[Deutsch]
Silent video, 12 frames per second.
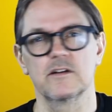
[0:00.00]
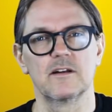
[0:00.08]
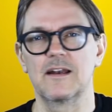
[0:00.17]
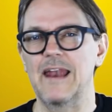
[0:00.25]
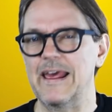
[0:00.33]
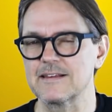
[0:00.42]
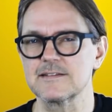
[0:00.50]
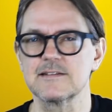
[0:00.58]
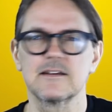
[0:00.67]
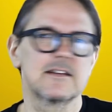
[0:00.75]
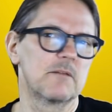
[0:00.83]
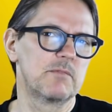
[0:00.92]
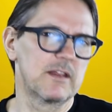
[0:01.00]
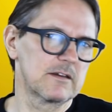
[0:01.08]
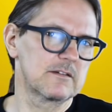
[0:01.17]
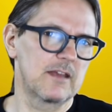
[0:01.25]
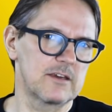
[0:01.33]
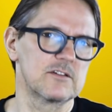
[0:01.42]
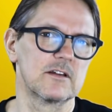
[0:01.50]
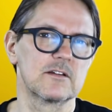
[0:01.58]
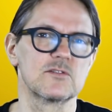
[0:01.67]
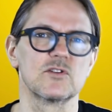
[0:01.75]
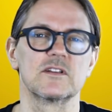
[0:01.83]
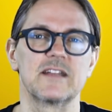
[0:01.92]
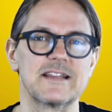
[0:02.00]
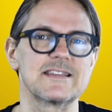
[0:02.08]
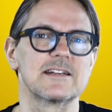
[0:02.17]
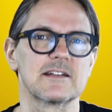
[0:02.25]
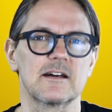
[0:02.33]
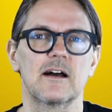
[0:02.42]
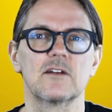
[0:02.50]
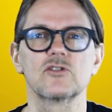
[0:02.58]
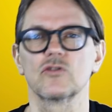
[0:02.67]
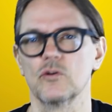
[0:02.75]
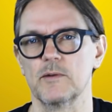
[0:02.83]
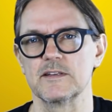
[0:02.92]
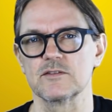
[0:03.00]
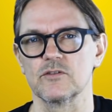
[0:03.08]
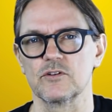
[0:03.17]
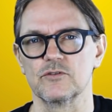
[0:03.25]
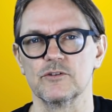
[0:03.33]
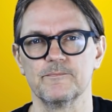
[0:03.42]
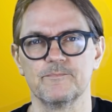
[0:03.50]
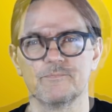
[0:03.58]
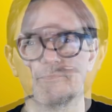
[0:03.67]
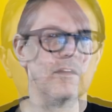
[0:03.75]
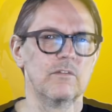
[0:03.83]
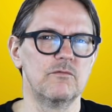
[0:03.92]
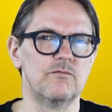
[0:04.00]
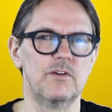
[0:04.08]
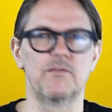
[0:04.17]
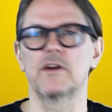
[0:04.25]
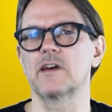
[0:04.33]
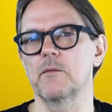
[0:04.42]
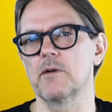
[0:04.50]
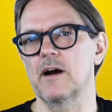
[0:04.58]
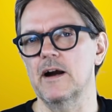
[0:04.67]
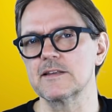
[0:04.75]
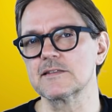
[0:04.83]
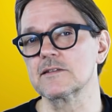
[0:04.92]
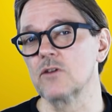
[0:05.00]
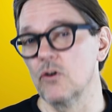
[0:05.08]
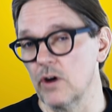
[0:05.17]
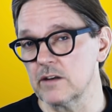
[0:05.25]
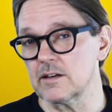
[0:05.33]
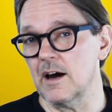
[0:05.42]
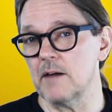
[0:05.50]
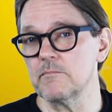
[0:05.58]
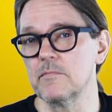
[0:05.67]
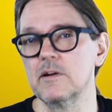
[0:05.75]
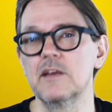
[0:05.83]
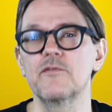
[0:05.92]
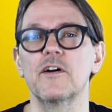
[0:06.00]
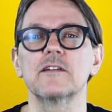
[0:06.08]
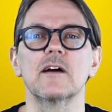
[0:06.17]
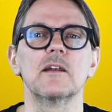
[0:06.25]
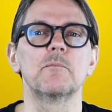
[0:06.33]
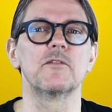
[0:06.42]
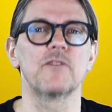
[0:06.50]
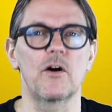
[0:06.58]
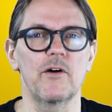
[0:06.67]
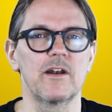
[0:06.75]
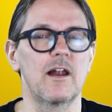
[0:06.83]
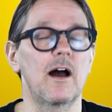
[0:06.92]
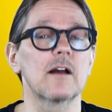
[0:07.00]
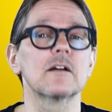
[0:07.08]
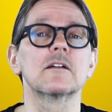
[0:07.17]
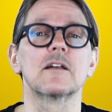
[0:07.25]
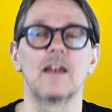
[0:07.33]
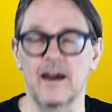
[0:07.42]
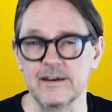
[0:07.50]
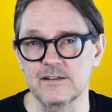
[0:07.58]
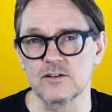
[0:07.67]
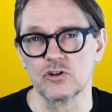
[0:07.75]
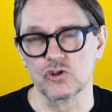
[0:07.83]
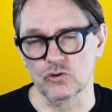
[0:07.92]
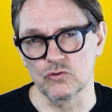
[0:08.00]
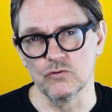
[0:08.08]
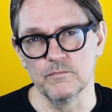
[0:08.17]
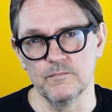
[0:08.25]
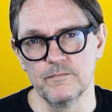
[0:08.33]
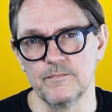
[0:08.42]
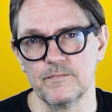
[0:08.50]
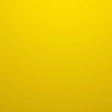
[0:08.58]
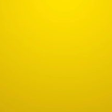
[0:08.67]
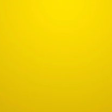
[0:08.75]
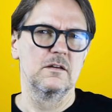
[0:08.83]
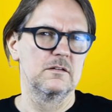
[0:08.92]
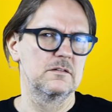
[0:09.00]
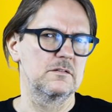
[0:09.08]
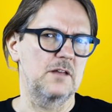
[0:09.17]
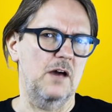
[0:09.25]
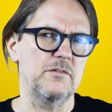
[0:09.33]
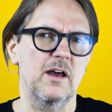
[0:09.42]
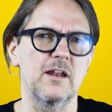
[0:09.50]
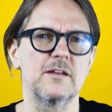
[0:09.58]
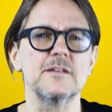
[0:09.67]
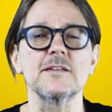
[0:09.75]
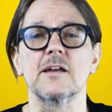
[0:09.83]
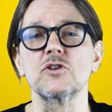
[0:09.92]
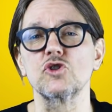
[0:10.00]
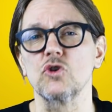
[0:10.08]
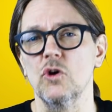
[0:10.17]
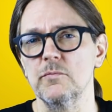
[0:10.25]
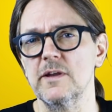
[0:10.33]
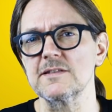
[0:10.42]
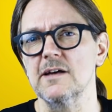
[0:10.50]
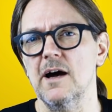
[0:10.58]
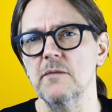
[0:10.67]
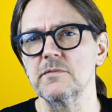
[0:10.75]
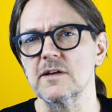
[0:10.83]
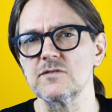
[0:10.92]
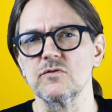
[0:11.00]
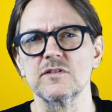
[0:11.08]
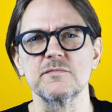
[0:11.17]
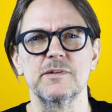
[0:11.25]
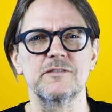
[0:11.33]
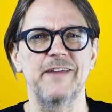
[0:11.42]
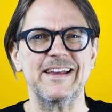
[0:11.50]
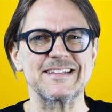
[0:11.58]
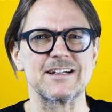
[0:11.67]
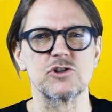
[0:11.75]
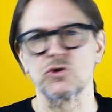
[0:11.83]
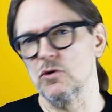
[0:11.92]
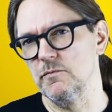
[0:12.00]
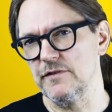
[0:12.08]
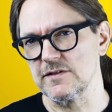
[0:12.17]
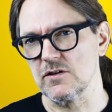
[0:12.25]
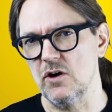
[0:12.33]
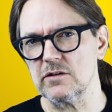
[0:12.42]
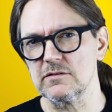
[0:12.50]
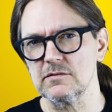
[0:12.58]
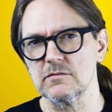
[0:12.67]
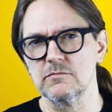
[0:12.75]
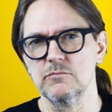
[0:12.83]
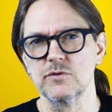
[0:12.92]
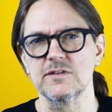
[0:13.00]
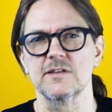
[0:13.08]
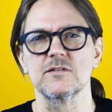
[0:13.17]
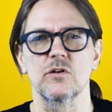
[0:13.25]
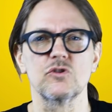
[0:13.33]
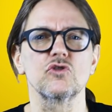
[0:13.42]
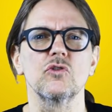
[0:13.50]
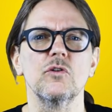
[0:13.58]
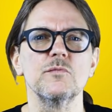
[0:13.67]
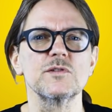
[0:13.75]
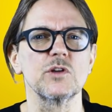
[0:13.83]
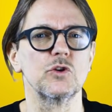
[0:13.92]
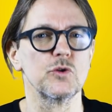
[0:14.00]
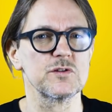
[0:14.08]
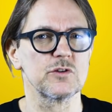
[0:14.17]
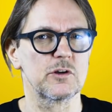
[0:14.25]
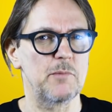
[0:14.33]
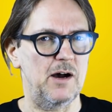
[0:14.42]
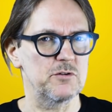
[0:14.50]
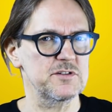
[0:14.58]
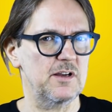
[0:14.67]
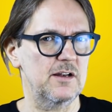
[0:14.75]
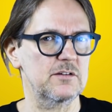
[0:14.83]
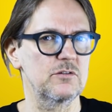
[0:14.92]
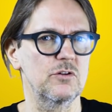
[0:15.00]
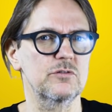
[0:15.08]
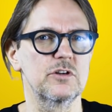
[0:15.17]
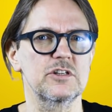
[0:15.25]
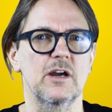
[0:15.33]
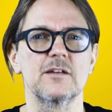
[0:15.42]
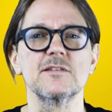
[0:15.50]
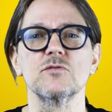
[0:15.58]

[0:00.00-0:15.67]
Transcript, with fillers: eine längst etablierte Technik zur dezentralen Stromerzeugung. Wie wir ja bereits gehört haben, liefert eine PV-Anlage gleich Strom. Da wir allerdings ein Stromnetz haben, das uns mit Wechselstrom versorgt, muss der Sonnenstrom zur Nutzung im Haushalt noch durch einen